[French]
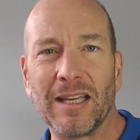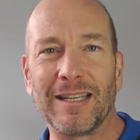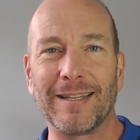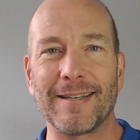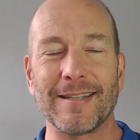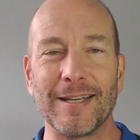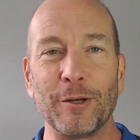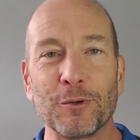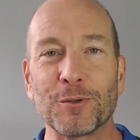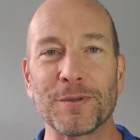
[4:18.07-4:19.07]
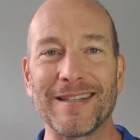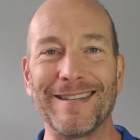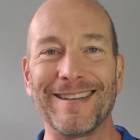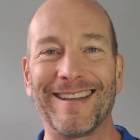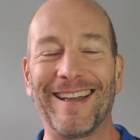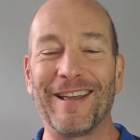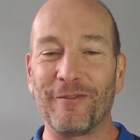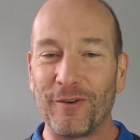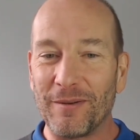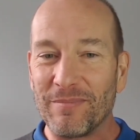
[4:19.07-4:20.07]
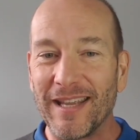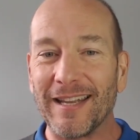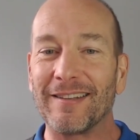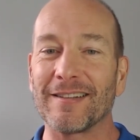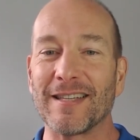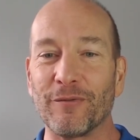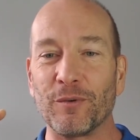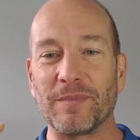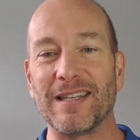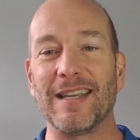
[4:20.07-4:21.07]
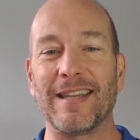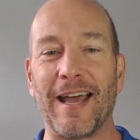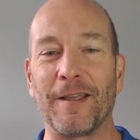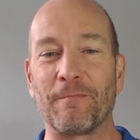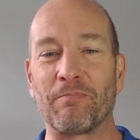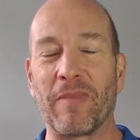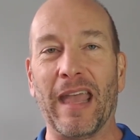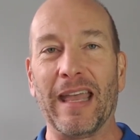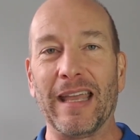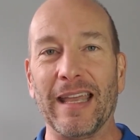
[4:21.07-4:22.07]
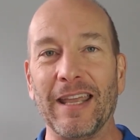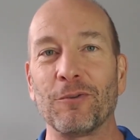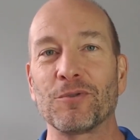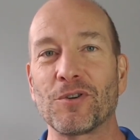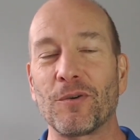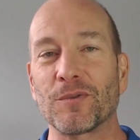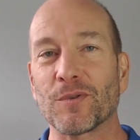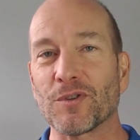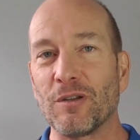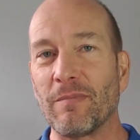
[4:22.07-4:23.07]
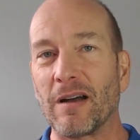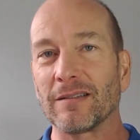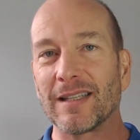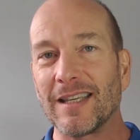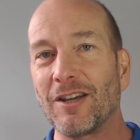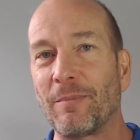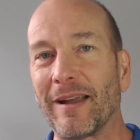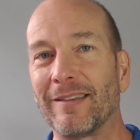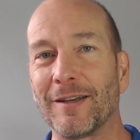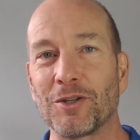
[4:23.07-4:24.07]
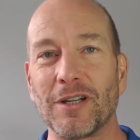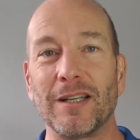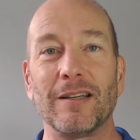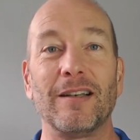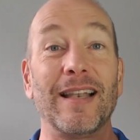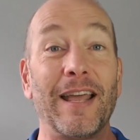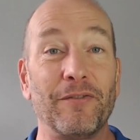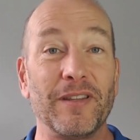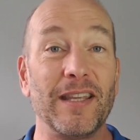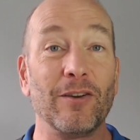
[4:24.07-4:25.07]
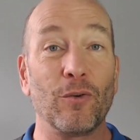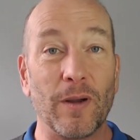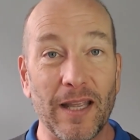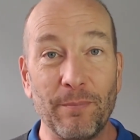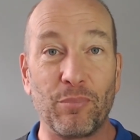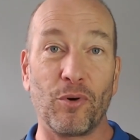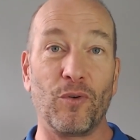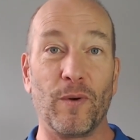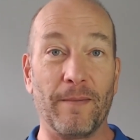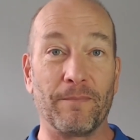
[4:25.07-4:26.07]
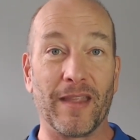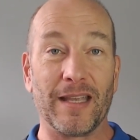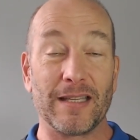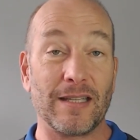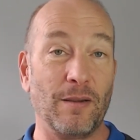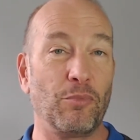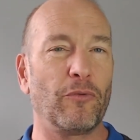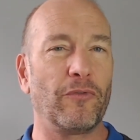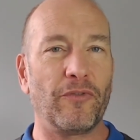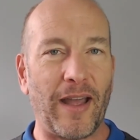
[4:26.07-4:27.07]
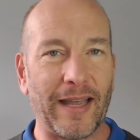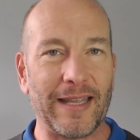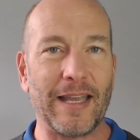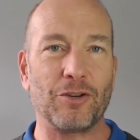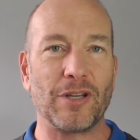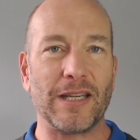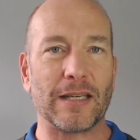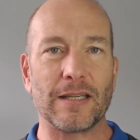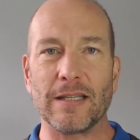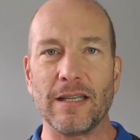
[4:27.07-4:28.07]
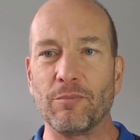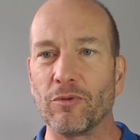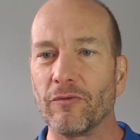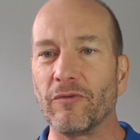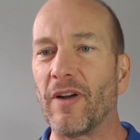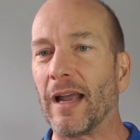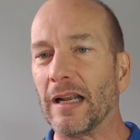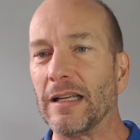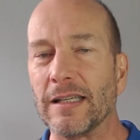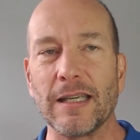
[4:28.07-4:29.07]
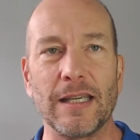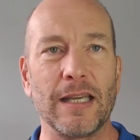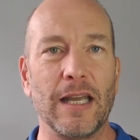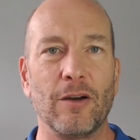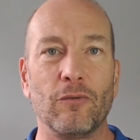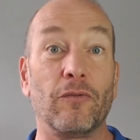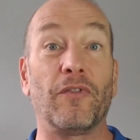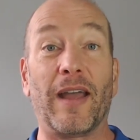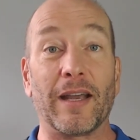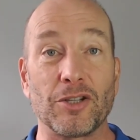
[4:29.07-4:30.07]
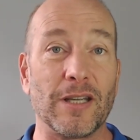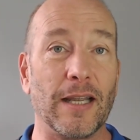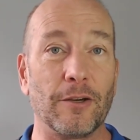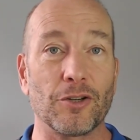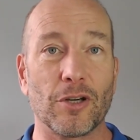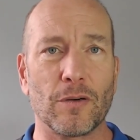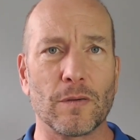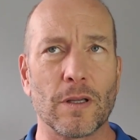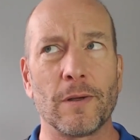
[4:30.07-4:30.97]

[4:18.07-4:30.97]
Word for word: c'est louche aussi. Il faut être bien attentif aux petits détails. Et autre chose, on se demande qui a partagé la vidéo et pourquoi. Si c'est pour vous faire réagir, si c'est pour vous faire cliquer ou vous faire acheter quelque chose,